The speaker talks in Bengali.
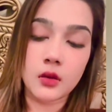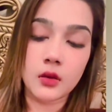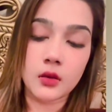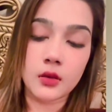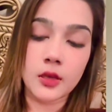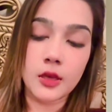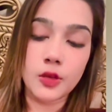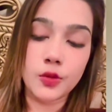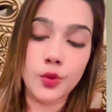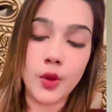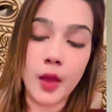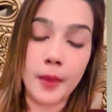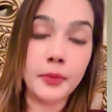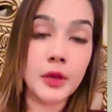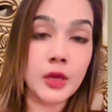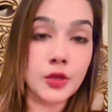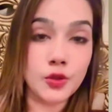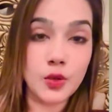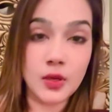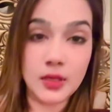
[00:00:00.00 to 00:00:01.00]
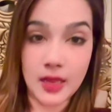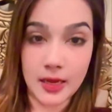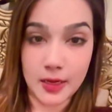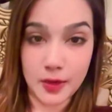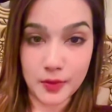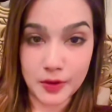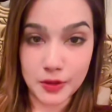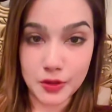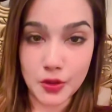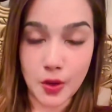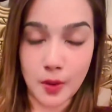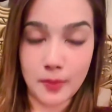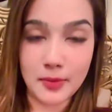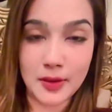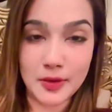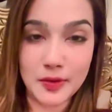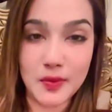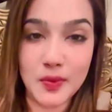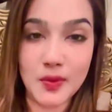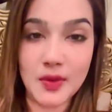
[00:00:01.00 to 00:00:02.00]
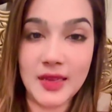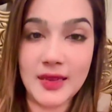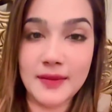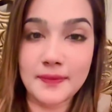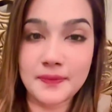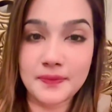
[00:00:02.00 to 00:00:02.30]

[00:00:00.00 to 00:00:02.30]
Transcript: কিন্তু আমি আসলে তাকে অনেক সম্মান করি